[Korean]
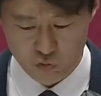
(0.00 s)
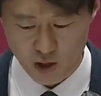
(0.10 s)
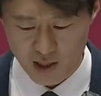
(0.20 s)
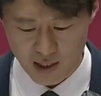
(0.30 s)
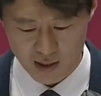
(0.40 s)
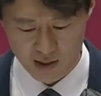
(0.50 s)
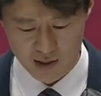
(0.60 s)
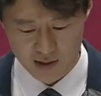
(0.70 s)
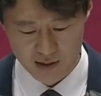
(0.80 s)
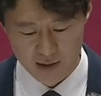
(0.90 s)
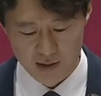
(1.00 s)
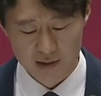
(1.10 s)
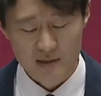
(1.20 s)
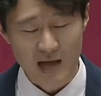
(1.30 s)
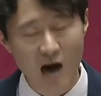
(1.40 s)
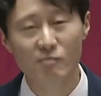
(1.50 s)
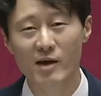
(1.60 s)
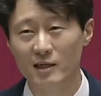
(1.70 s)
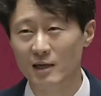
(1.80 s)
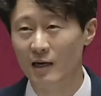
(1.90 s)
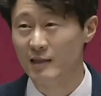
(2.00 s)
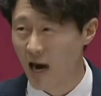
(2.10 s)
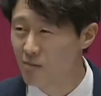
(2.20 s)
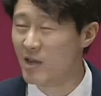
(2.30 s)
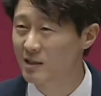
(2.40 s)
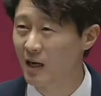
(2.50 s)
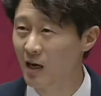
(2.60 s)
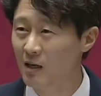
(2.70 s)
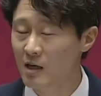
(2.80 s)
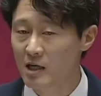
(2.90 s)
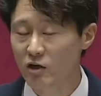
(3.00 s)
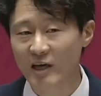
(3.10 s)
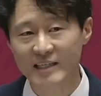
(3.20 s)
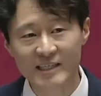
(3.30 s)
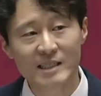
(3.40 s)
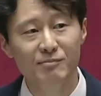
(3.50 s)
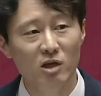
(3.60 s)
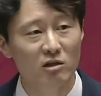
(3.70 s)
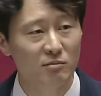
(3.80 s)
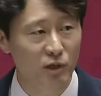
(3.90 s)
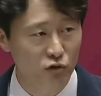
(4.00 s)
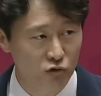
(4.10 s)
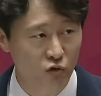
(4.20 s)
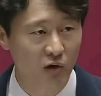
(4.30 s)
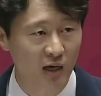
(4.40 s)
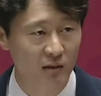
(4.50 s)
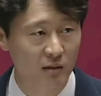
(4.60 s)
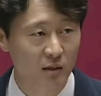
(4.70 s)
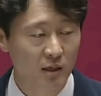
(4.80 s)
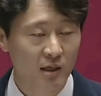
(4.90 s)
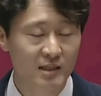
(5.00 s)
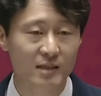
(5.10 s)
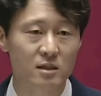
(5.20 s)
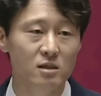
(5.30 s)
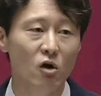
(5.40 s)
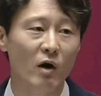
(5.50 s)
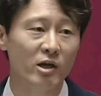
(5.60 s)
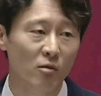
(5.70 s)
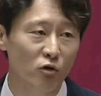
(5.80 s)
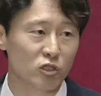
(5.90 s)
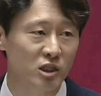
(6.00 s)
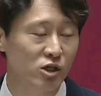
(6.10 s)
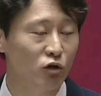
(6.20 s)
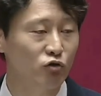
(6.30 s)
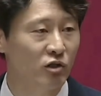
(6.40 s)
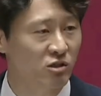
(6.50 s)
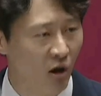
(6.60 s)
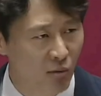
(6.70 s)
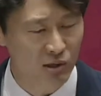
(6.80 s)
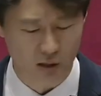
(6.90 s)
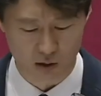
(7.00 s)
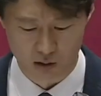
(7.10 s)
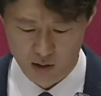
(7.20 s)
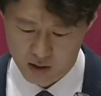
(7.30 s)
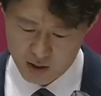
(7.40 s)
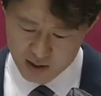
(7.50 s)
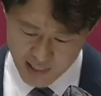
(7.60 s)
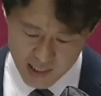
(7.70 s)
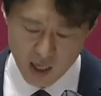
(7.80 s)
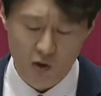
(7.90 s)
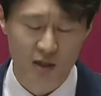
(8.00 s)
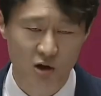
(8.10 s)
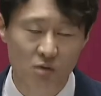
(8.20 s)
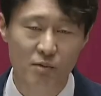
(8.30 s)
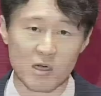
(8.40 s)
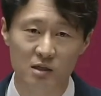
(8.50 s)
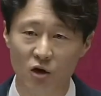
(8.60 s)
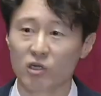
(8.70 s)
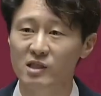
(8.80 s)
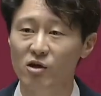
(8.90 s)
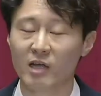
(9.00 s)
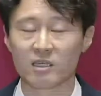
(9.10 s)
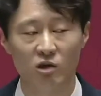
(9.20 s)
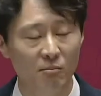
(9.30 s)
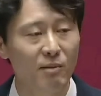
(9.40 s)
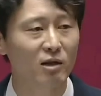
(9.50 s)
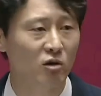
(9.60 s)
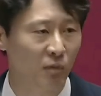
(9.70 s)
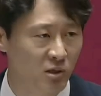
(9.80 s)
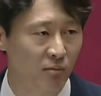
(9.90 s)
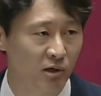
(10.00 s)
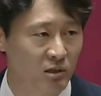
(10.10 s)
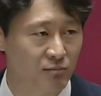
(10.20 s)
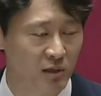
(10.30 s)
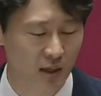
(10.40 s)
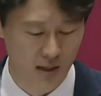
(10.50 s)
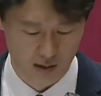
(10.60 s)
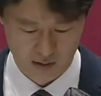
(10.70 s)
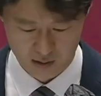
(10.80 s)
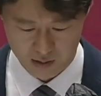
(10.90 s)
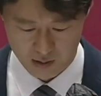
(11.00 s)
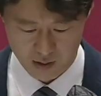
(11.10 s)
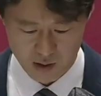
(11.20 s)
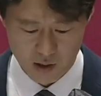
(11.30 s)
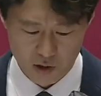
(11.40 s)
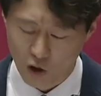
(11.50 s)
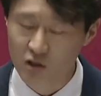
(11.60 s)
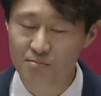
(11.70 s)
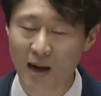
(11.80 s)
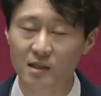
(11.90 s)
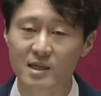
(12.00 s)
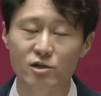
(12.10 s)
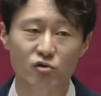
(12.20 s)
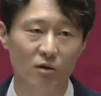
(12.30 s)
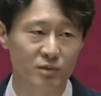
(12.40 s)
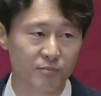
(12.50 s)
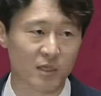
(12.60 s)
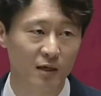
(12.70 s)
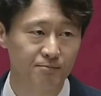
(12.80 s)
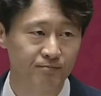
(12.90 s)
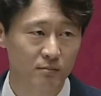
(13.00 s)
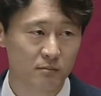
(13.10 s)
국회가 다음에 하자, 다음에 하자. 이렇게 20년을 미루는 동안 이제 증오와 혐오는 지역주의를 넘어서 세대와 성별, 정치 성향 전반으로 번져버렸습니다. 더는 방치할 수가 없습니다.